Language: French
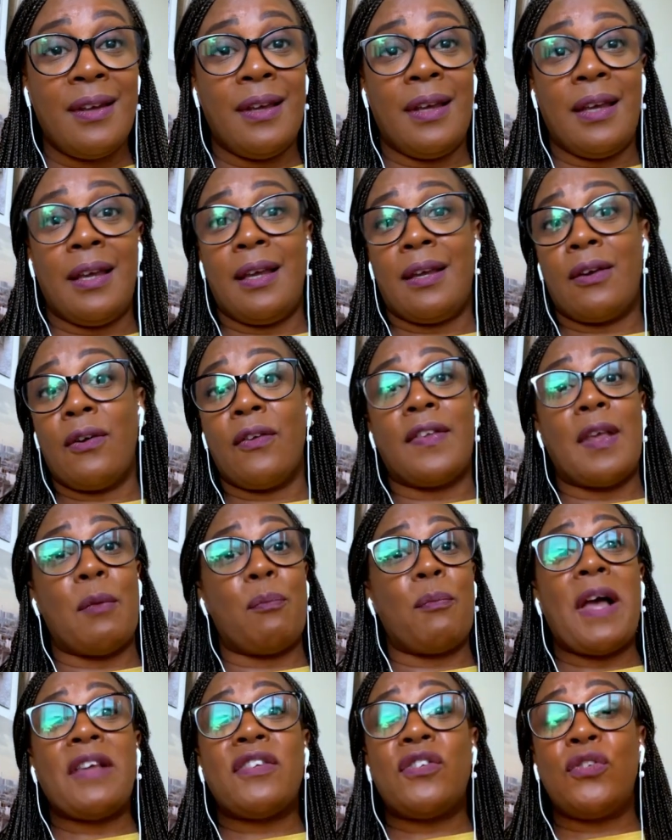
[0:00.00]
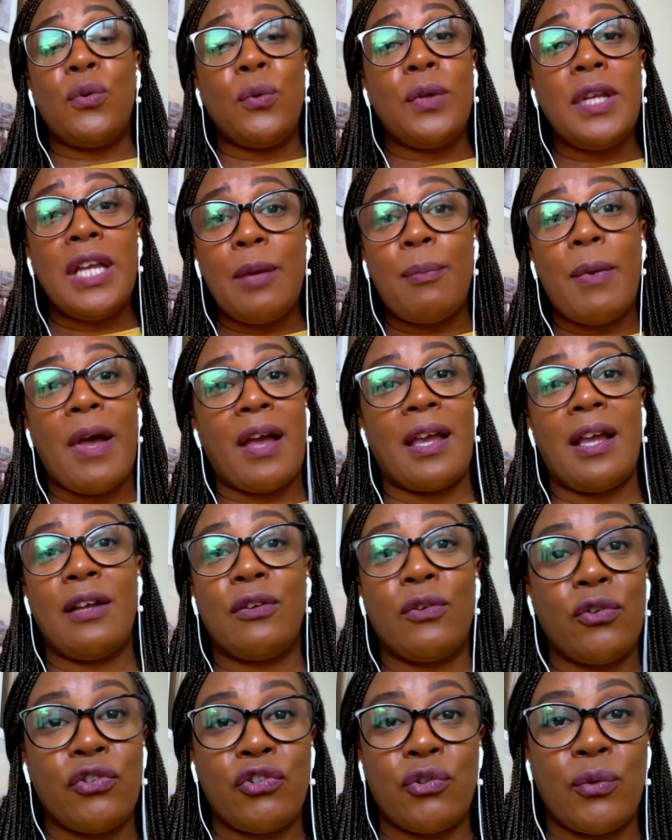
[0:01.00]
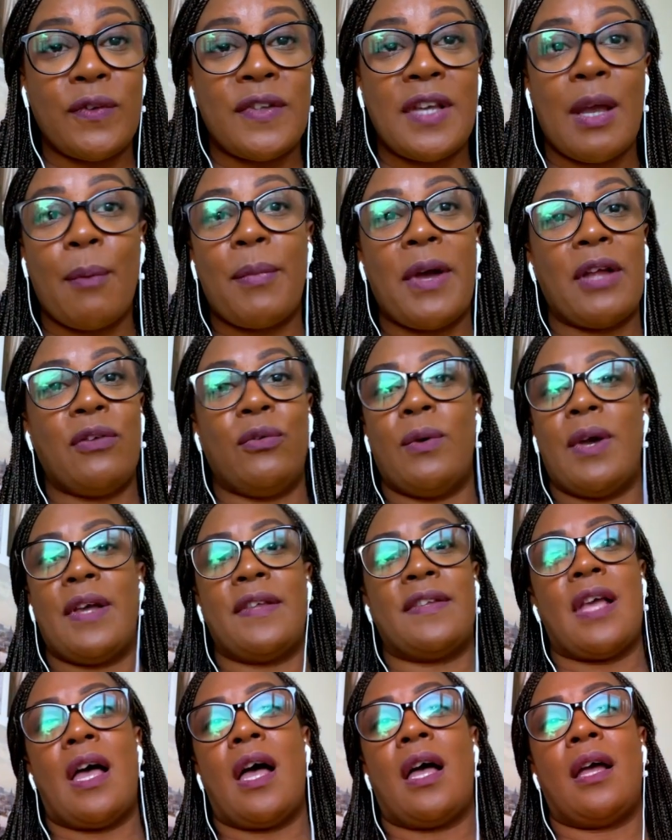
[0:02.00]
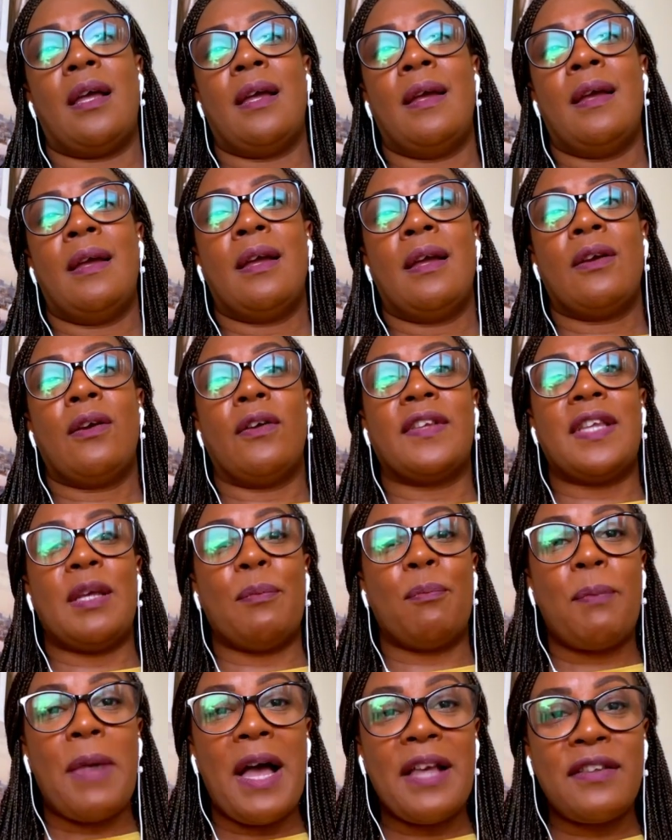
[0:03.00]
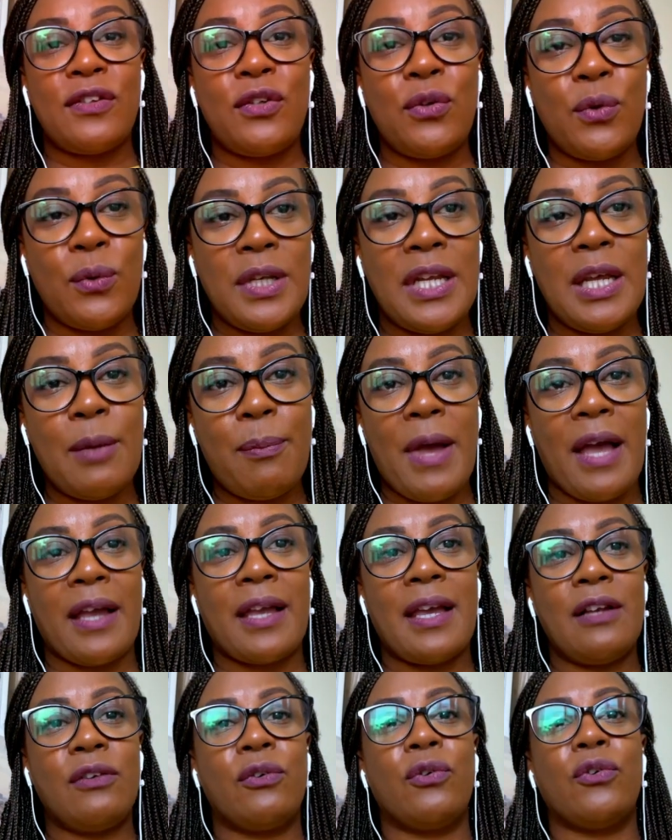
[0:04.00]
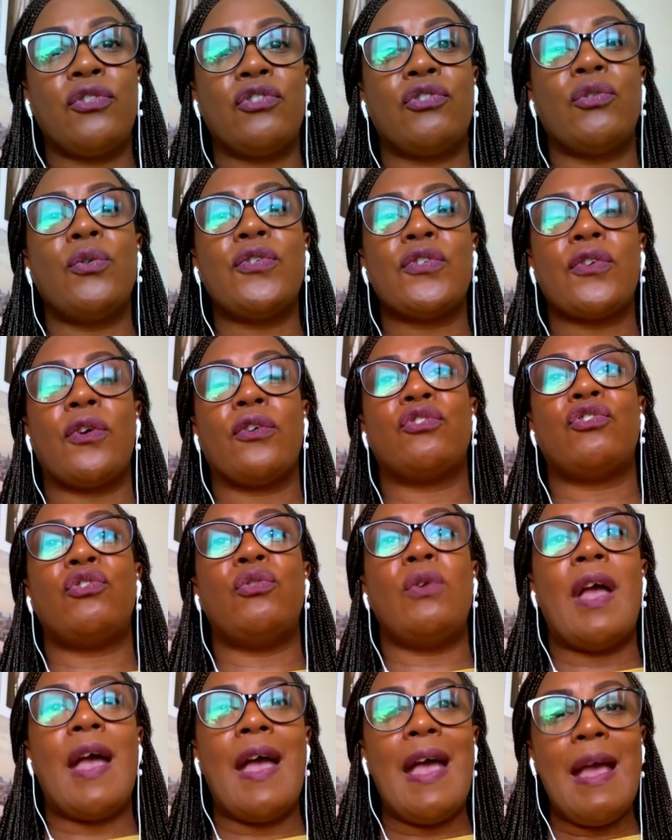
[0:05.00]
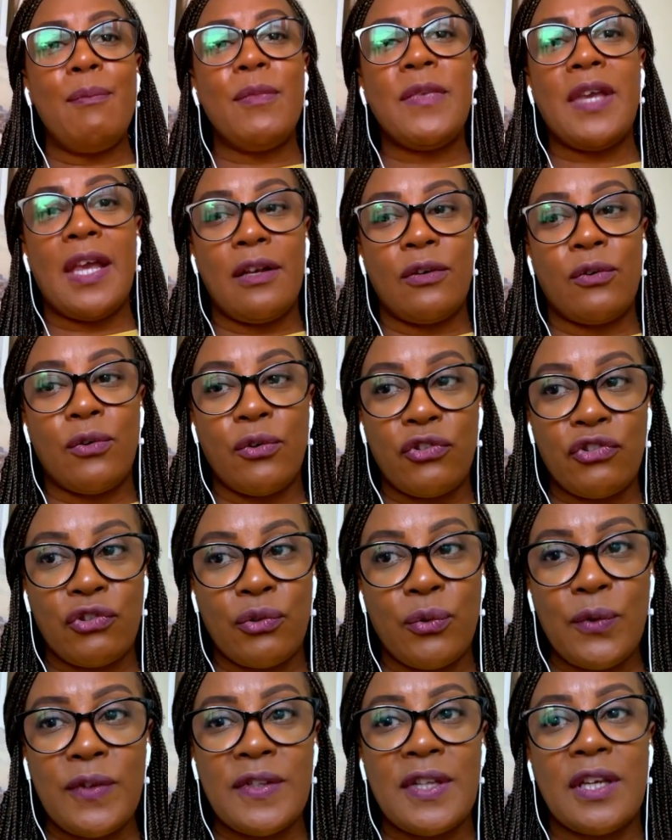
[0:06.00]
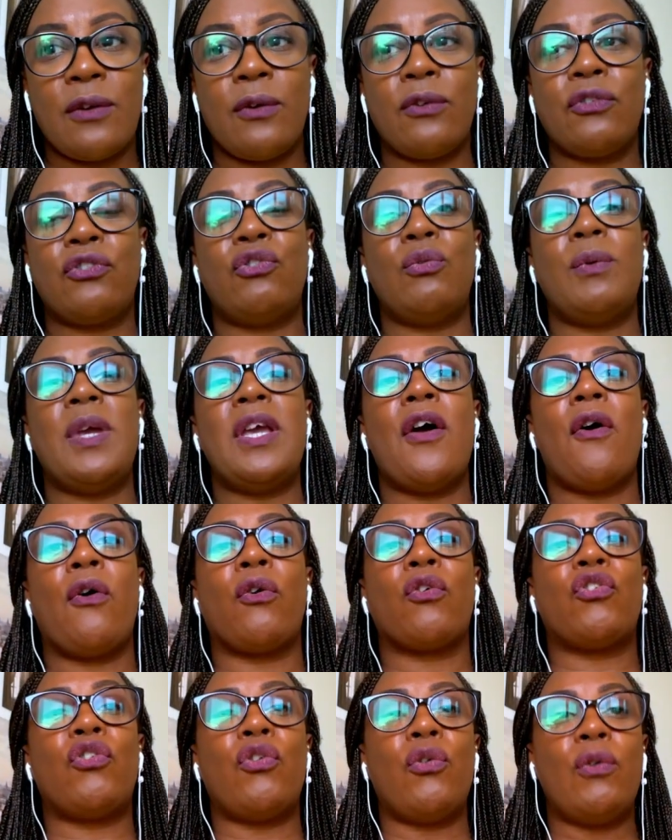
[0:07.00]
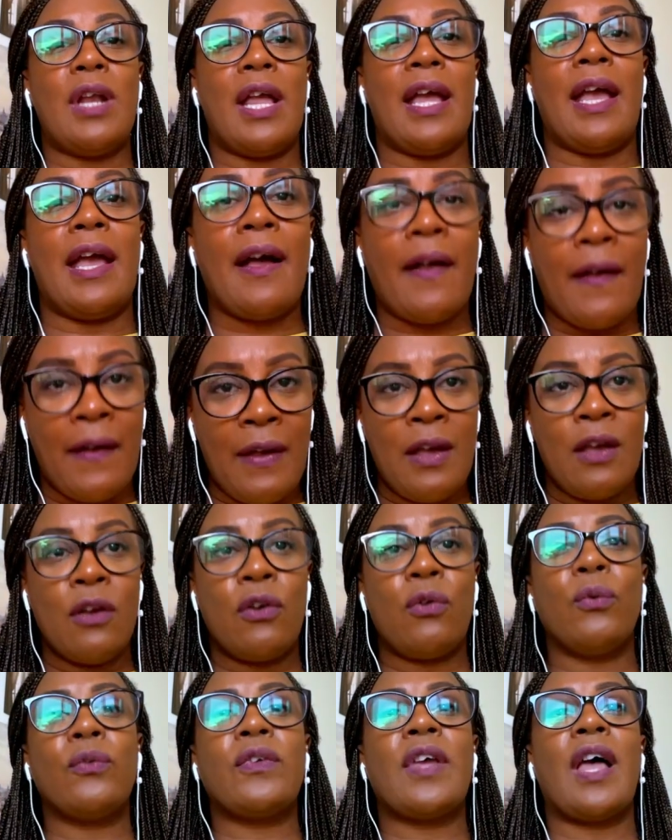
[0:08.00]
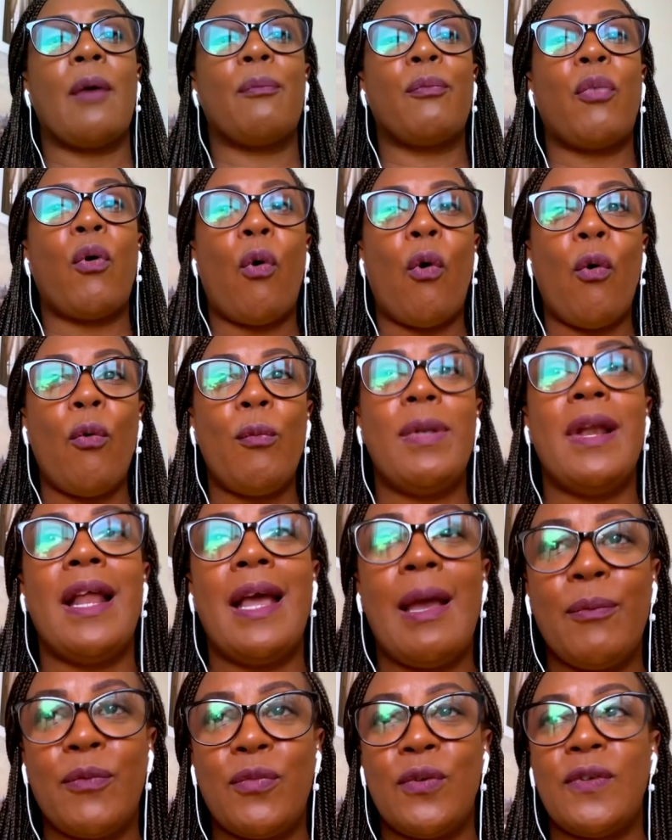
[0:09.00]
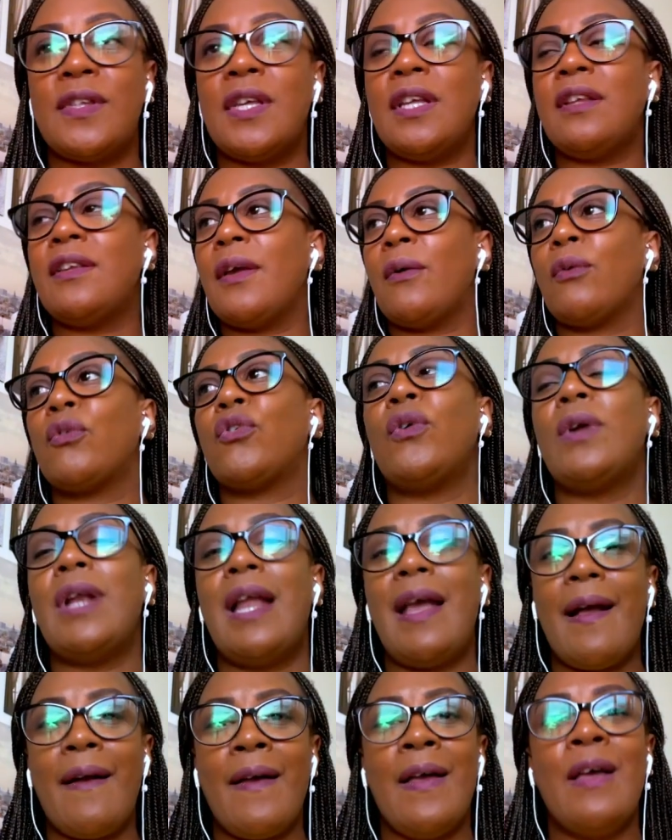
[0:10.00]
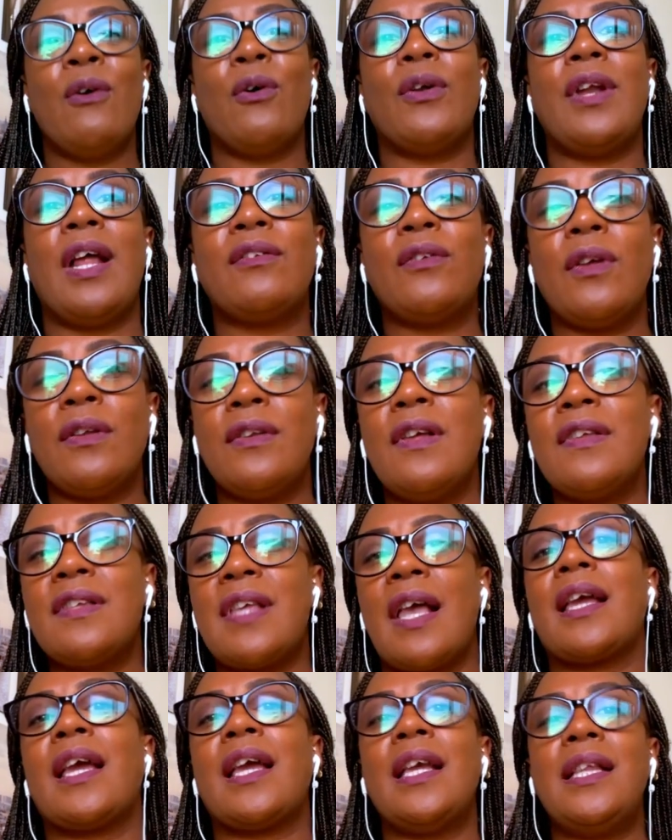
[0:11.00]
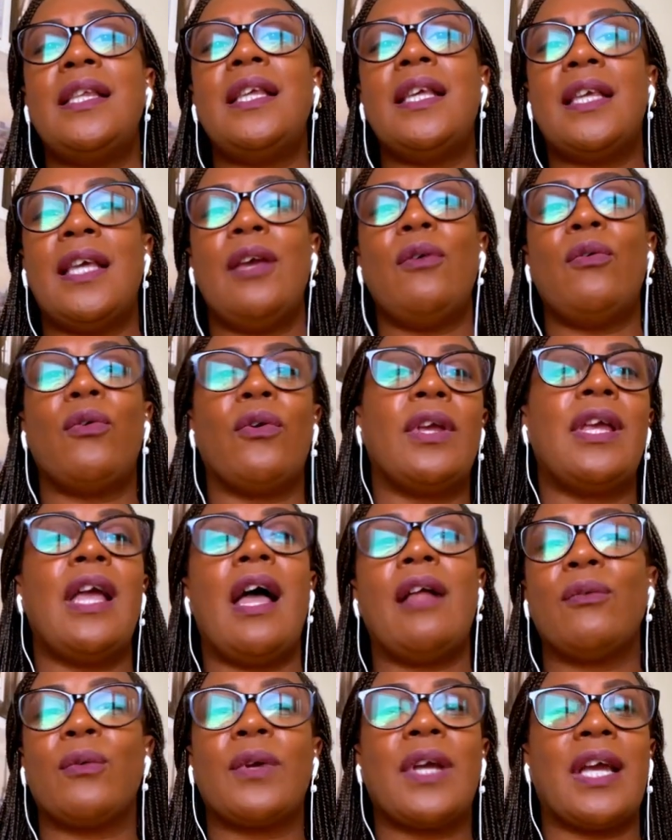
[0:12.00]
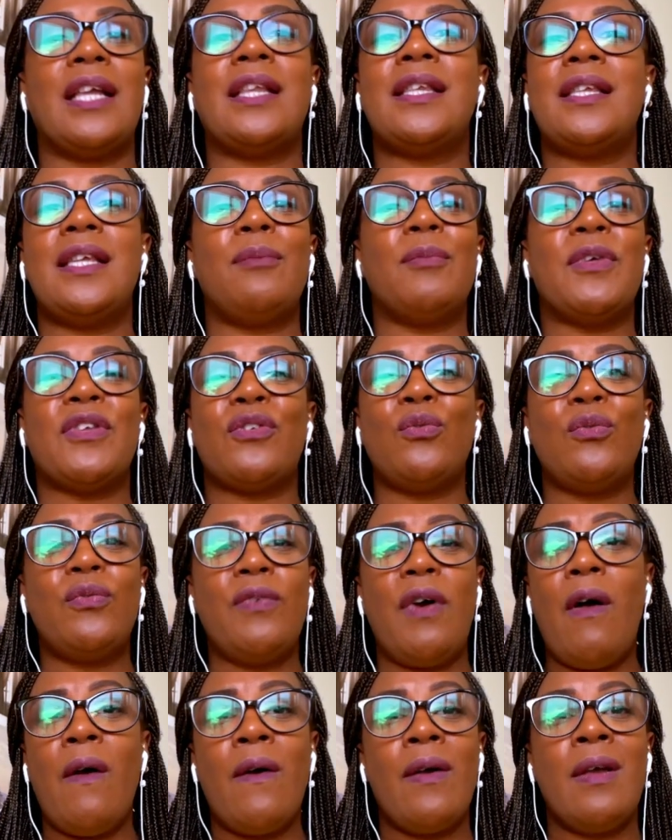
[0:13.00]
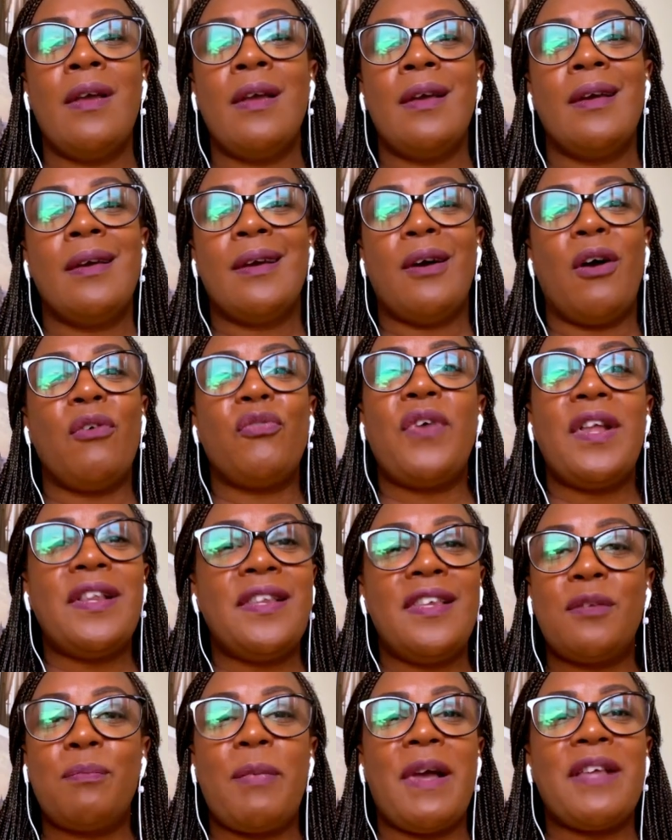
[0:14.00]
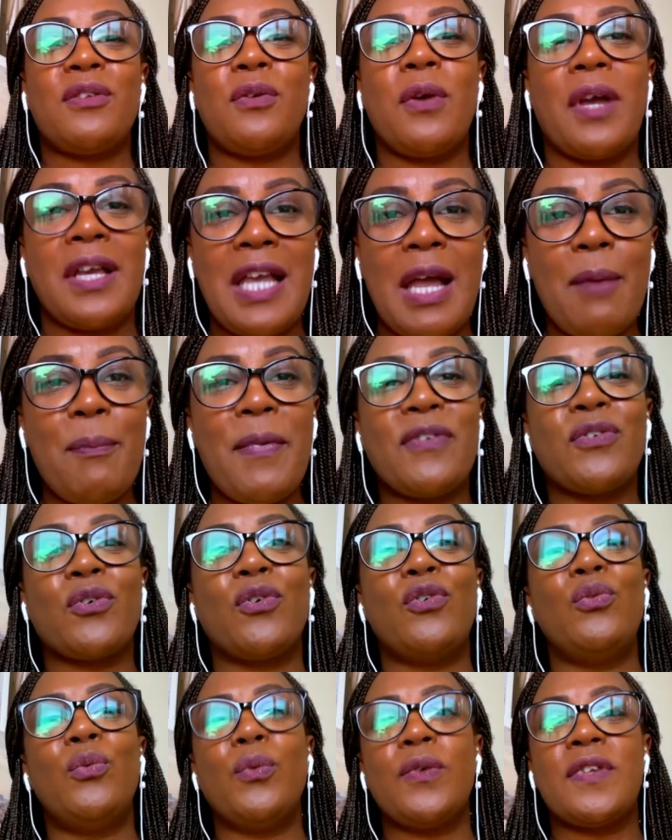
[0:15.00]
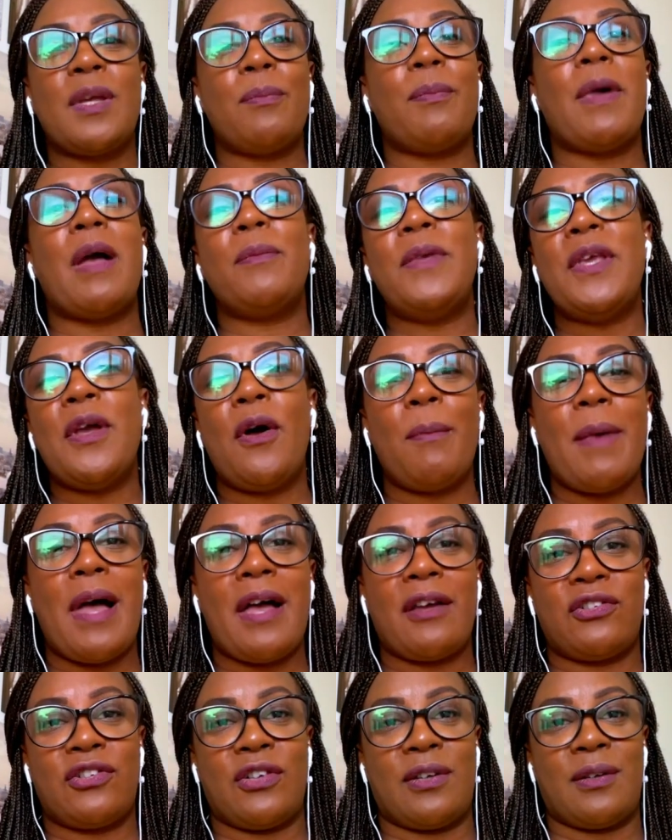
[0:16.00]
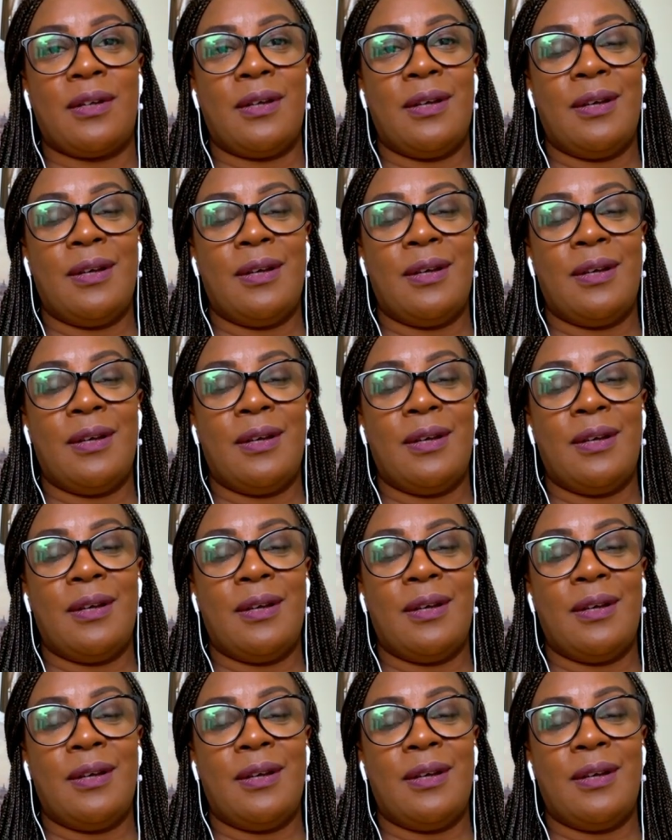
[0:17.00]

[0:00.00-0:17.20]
Et quand tu es passionné par quelque chose, il n'y a pas de hasard quand tu es passionné par quelque chose, quand tu aimes quelque chose et quand tu es en colère contre un problème. Tu sais, tu es en colère, on a tendance à critiquer, on regarde, on critique, mais souvent, en fait, il se passe rien parce que nous, on s'est pas mis en marche.